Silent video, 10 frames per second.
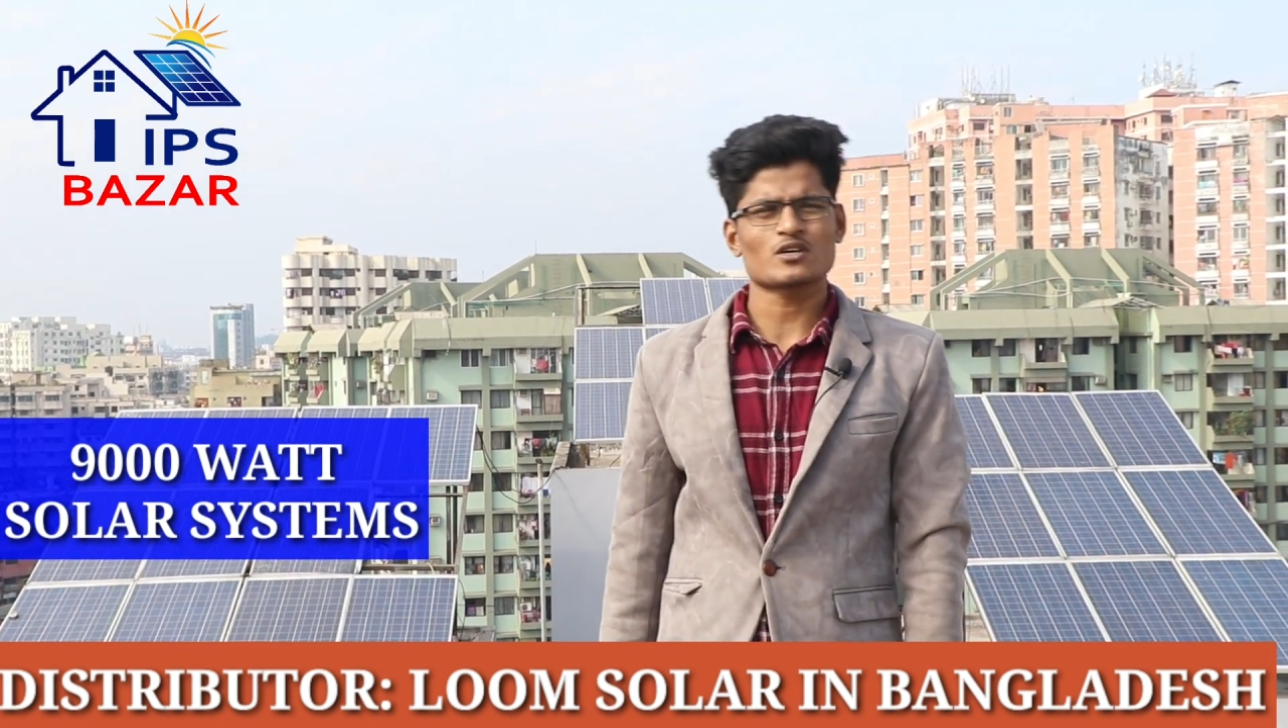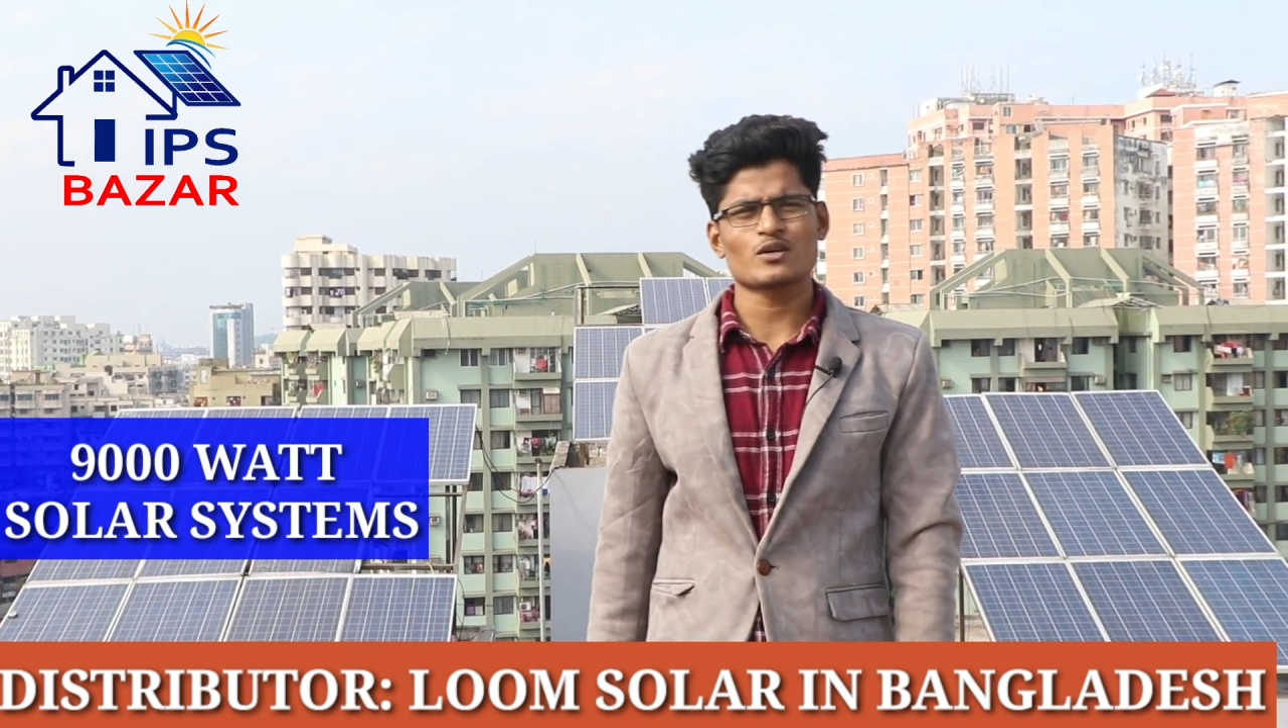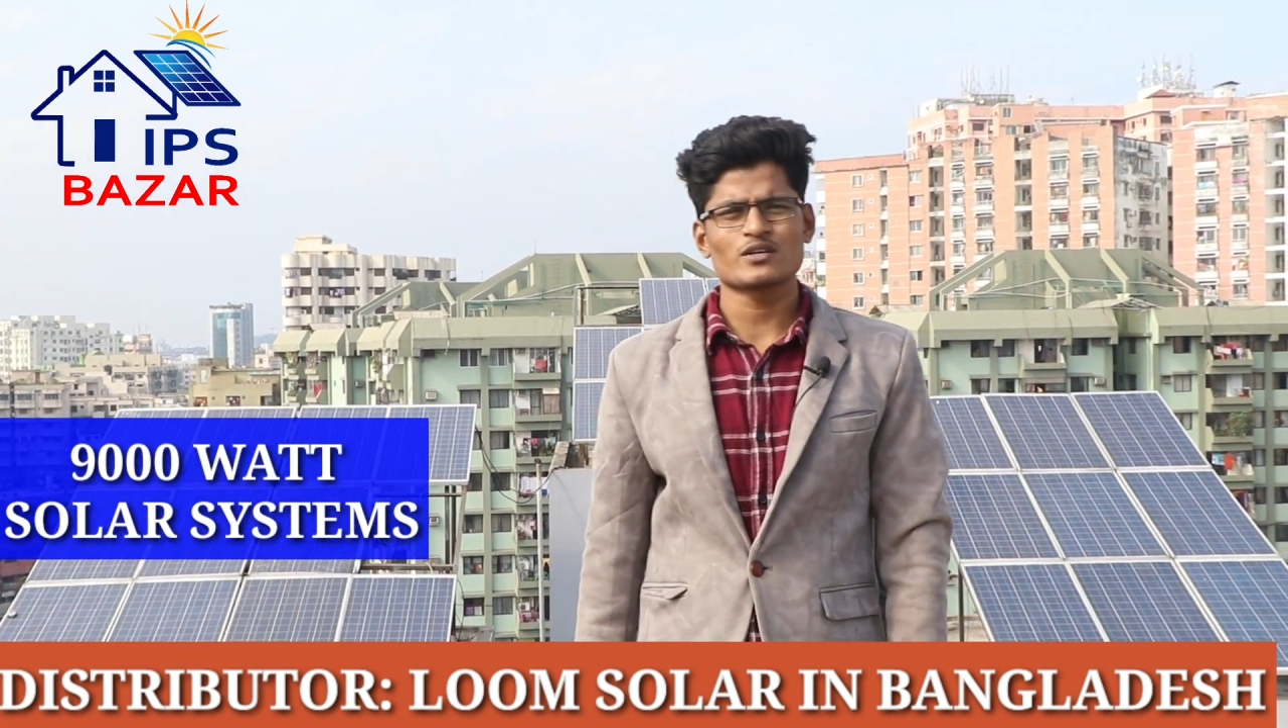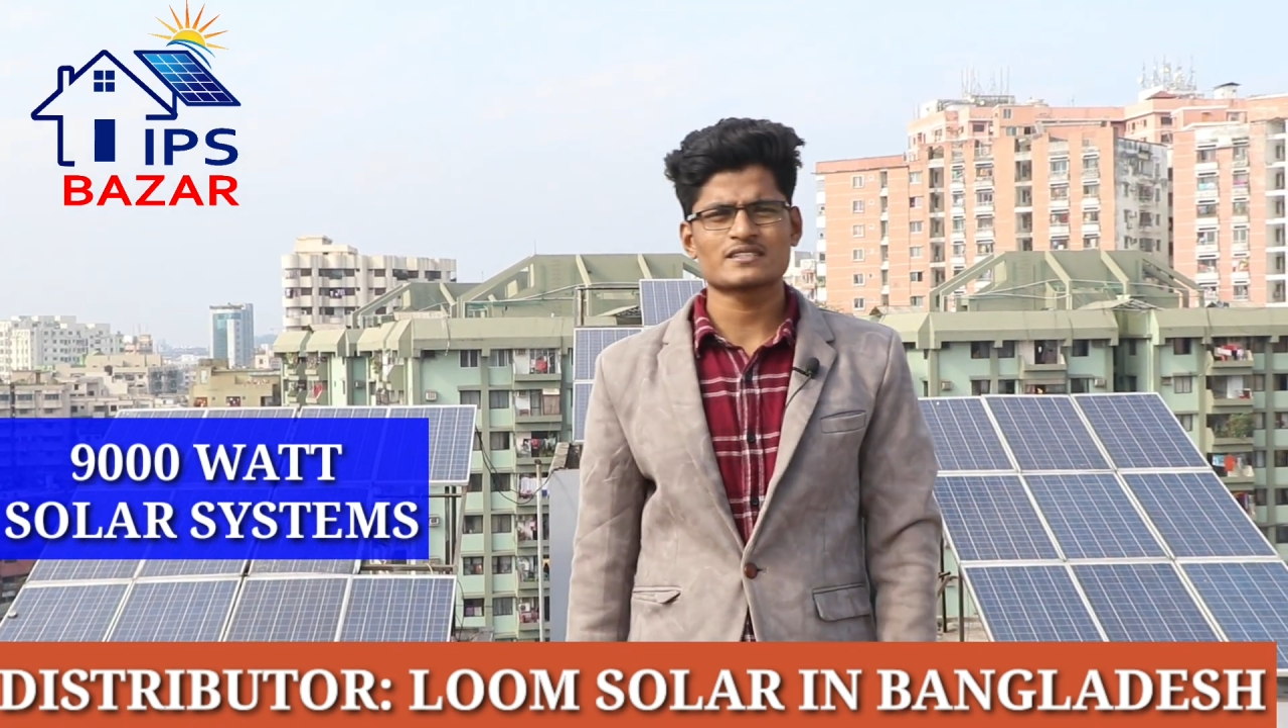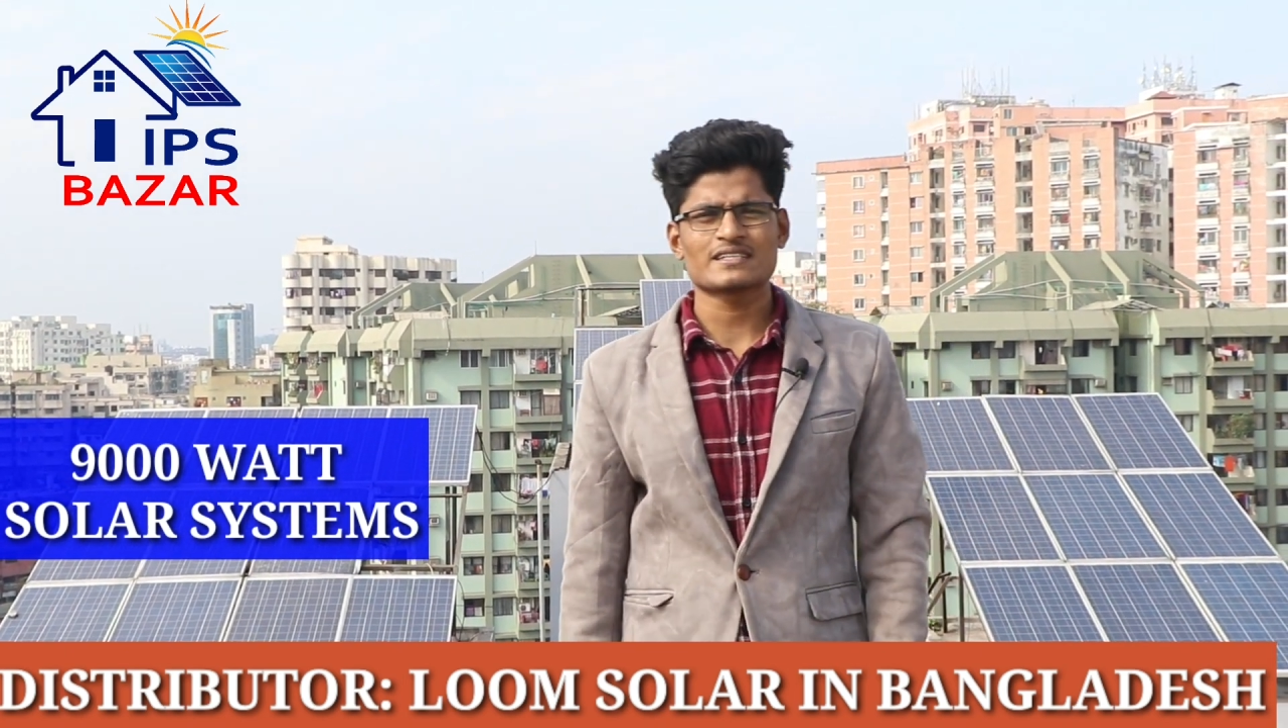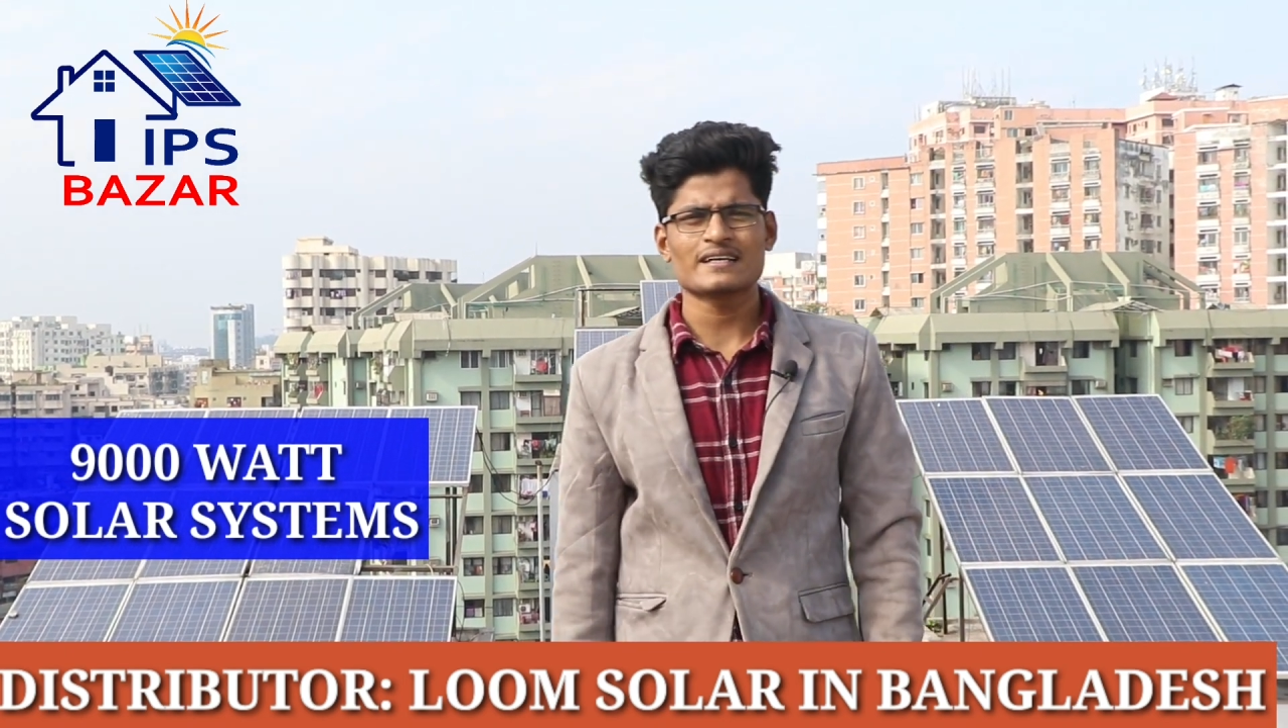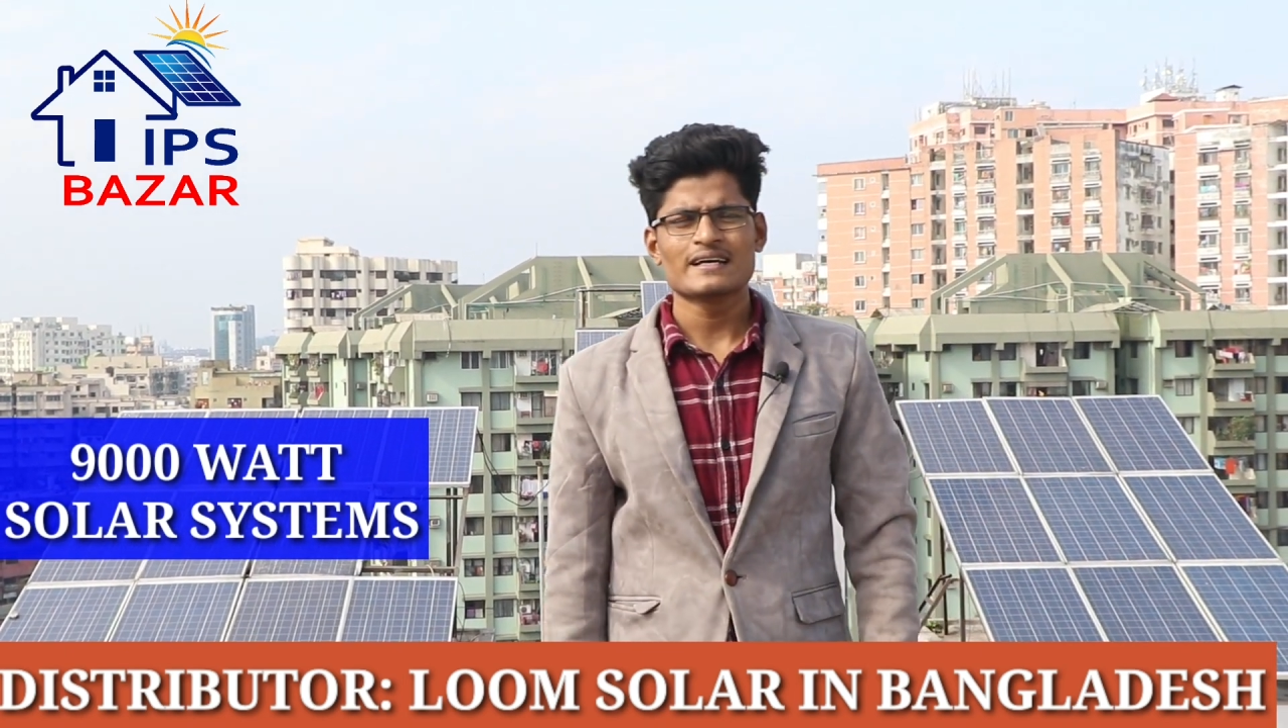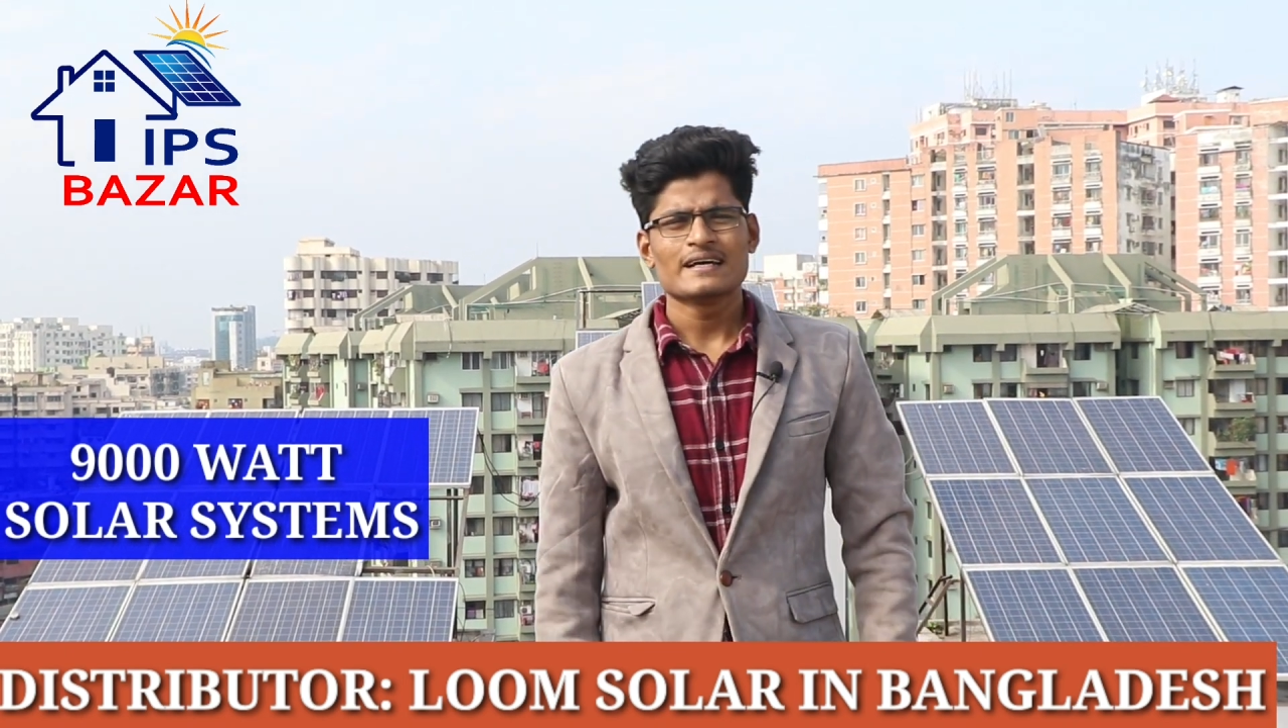করা হয়েছে